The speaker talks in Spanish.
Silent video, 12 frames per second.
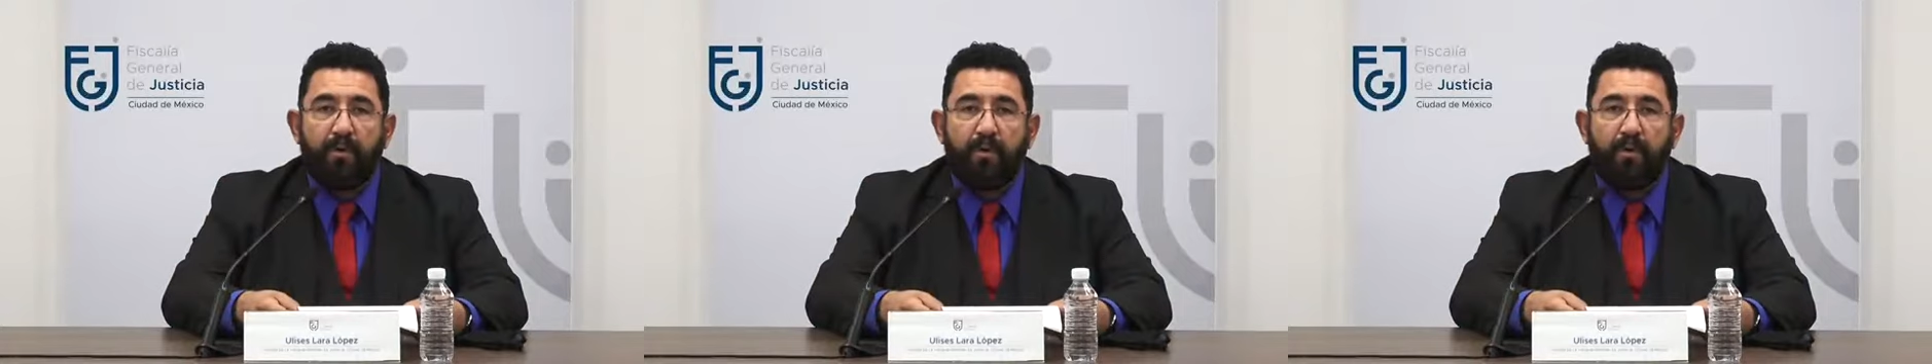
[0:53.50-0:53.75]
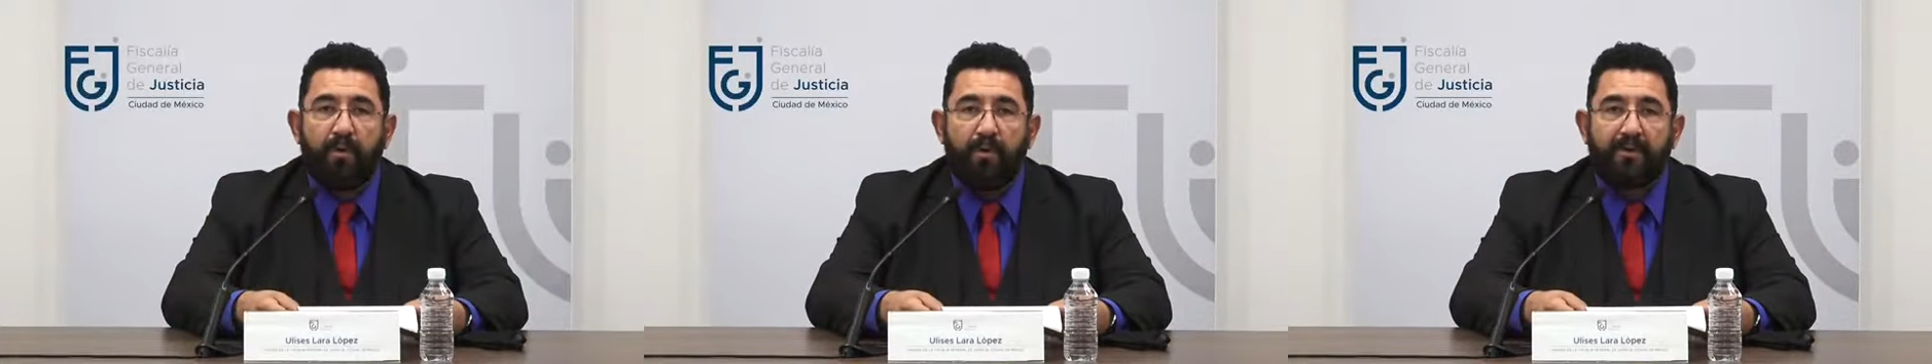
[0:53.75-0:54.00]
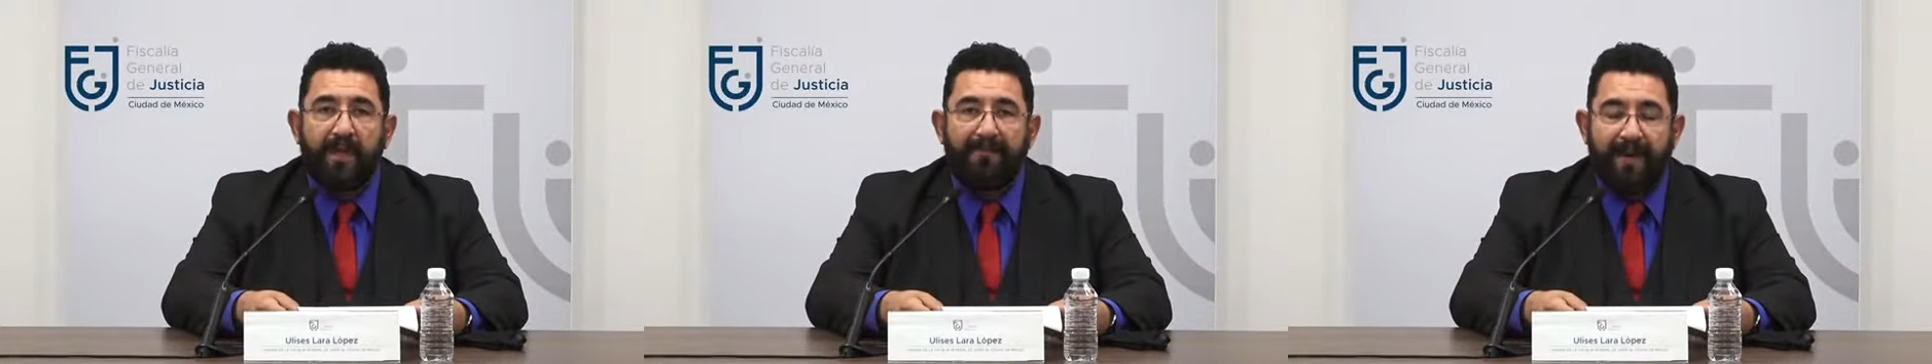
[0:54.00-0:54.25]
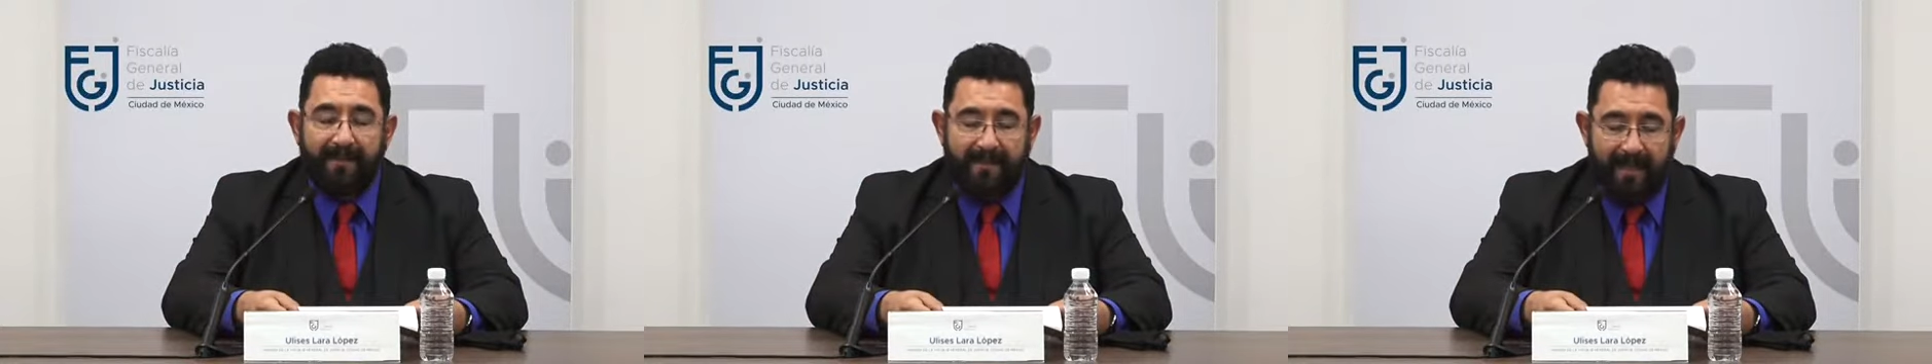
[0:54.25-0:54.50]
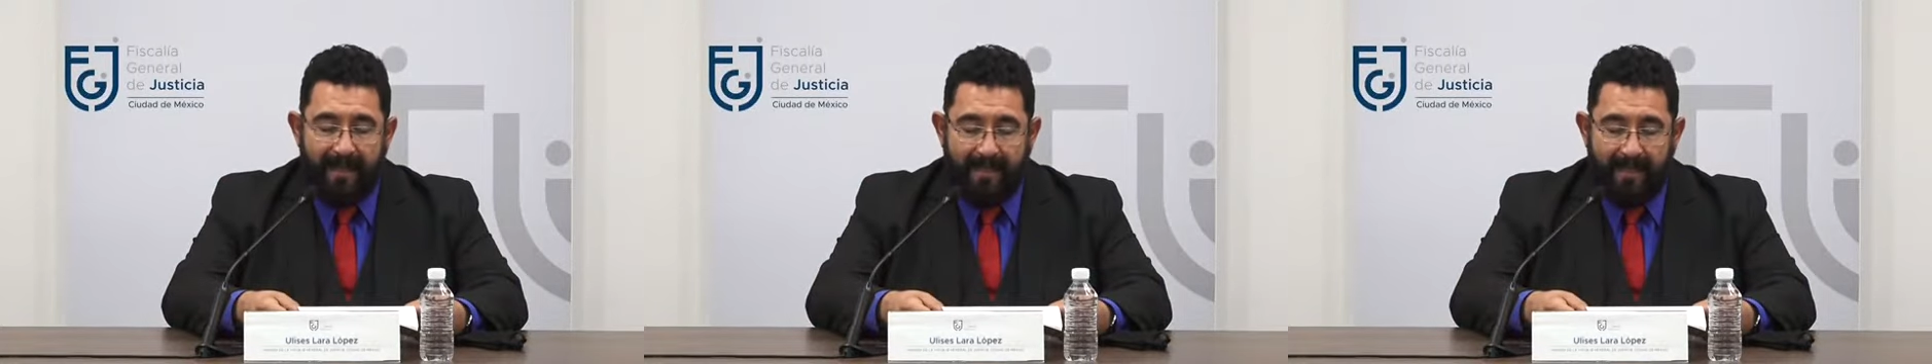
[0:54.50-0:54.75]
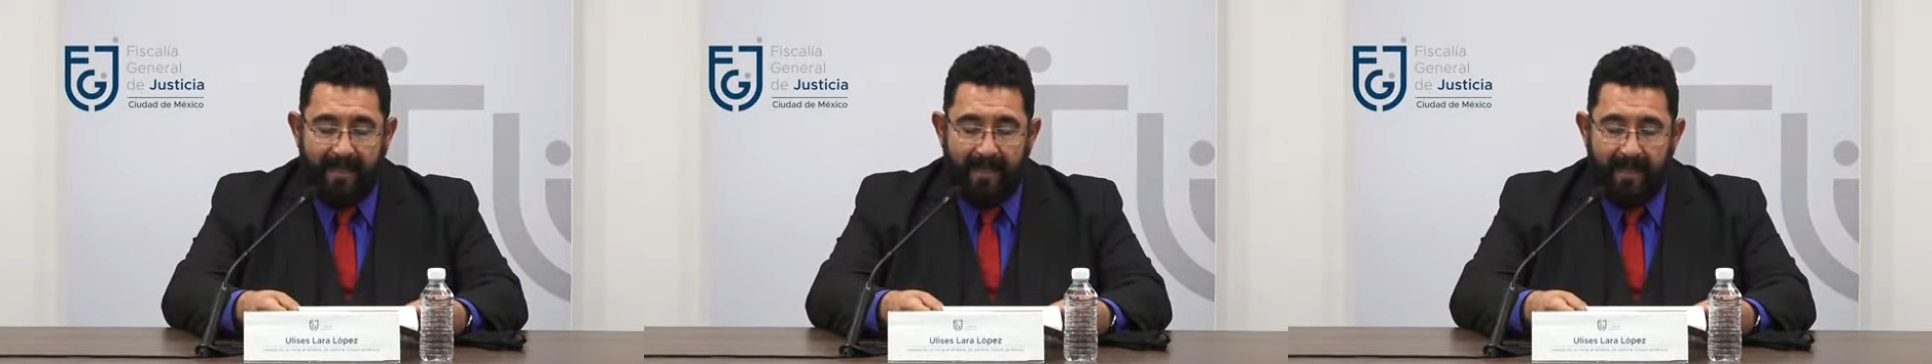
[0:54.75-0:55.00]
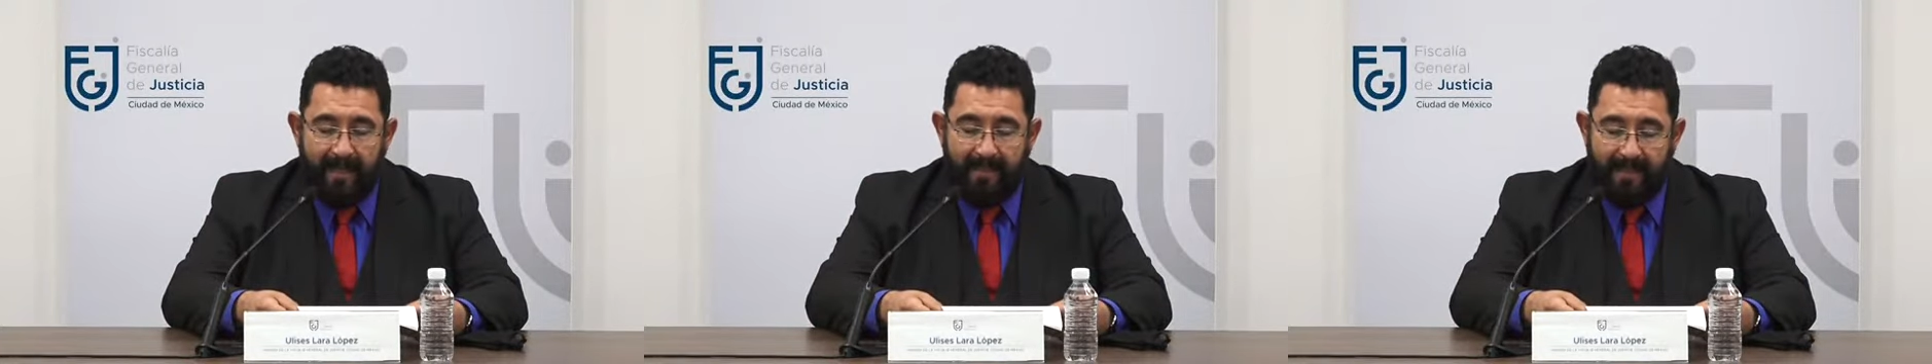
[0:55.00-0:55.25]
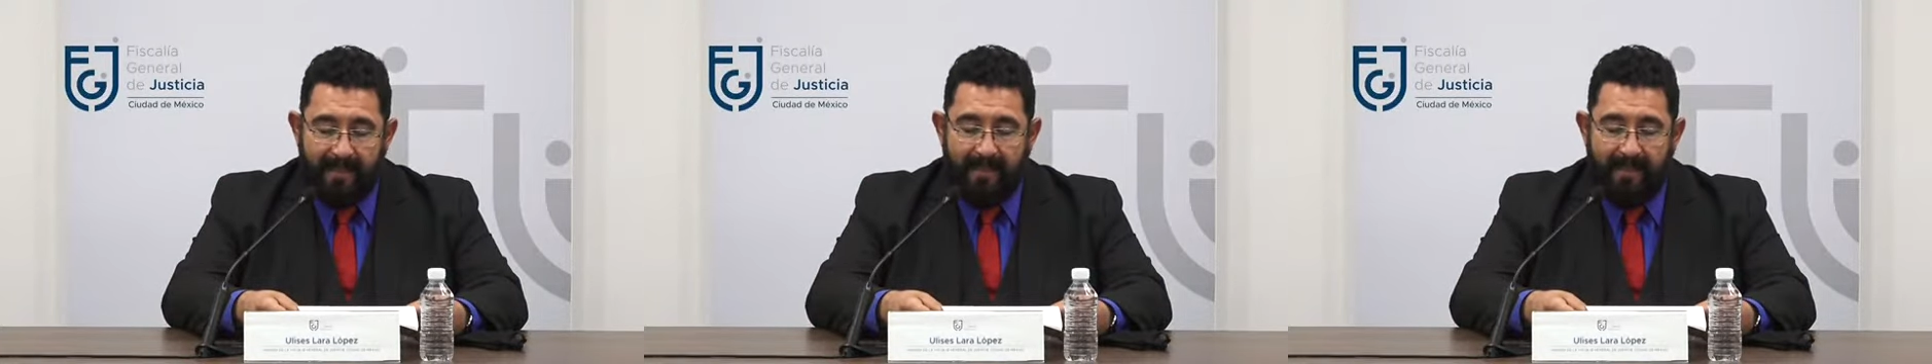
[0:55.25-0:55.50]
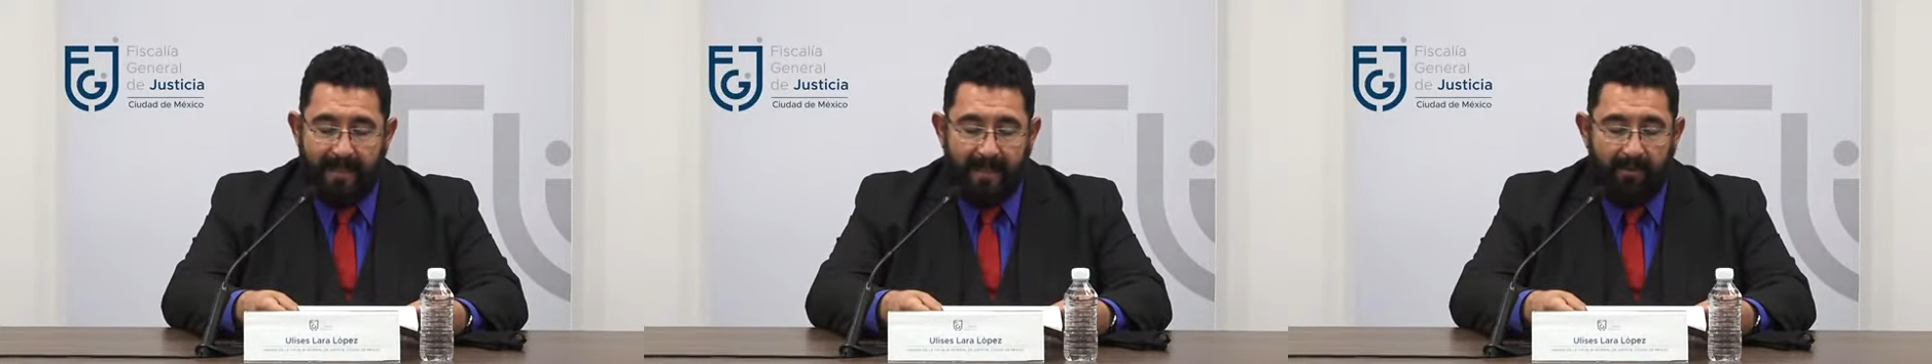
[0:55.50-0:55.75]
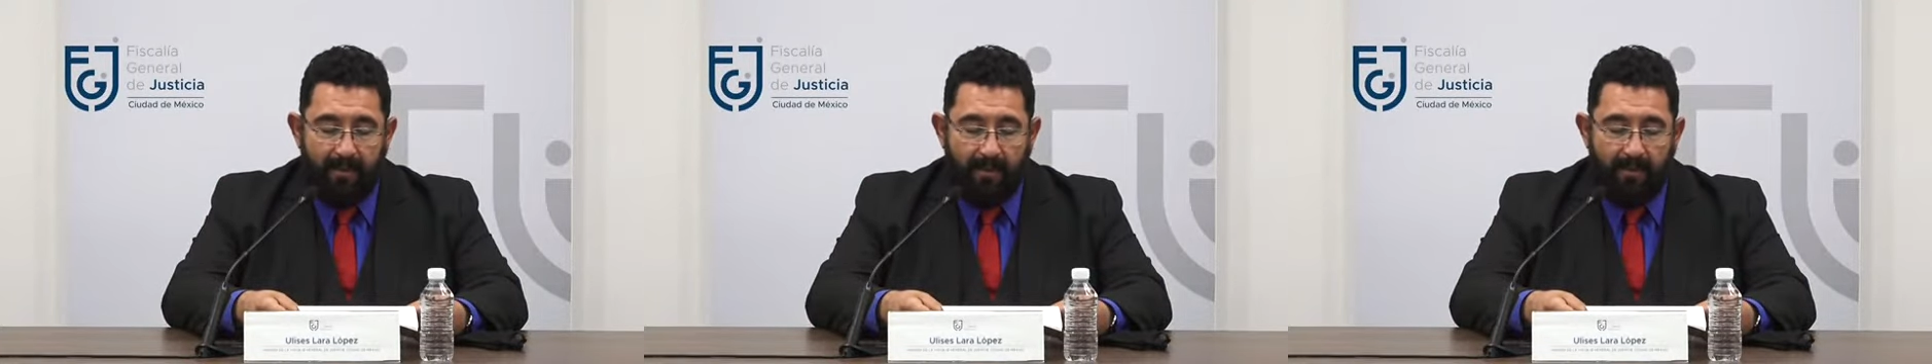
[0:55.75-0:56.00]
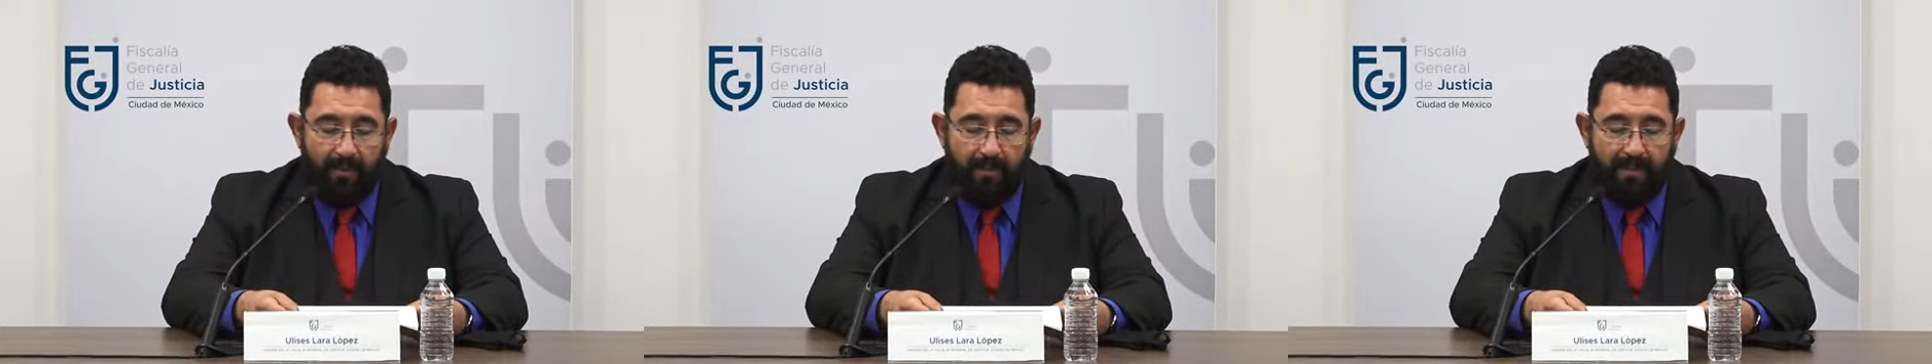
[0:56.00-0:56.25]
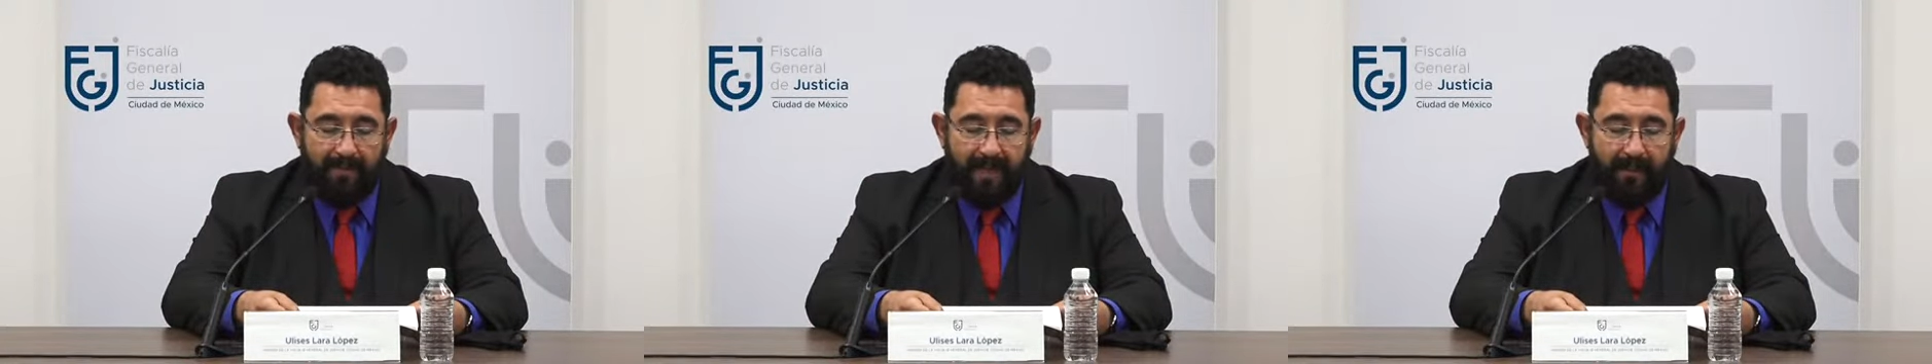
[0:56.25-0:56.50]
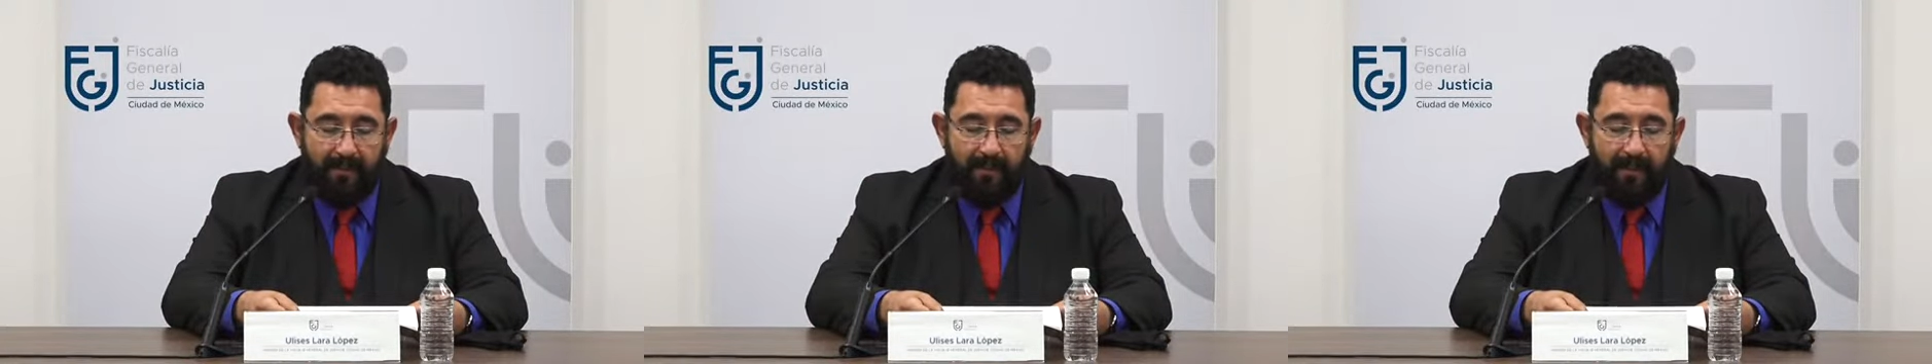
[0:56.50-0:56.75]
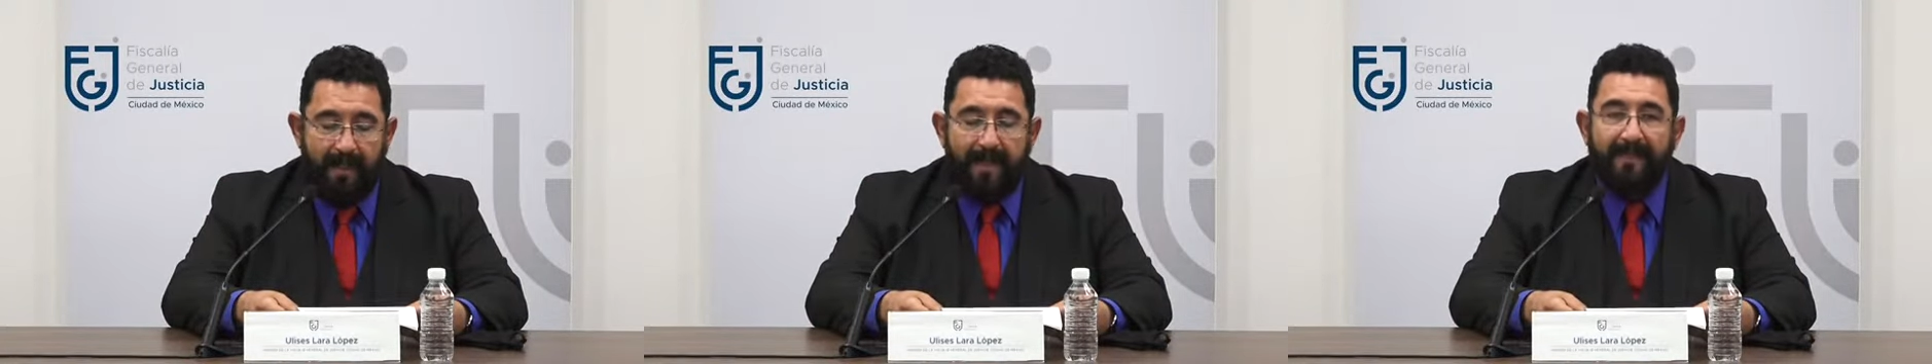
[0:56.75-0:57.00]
con Josafat N., ya detenido en junio pasado,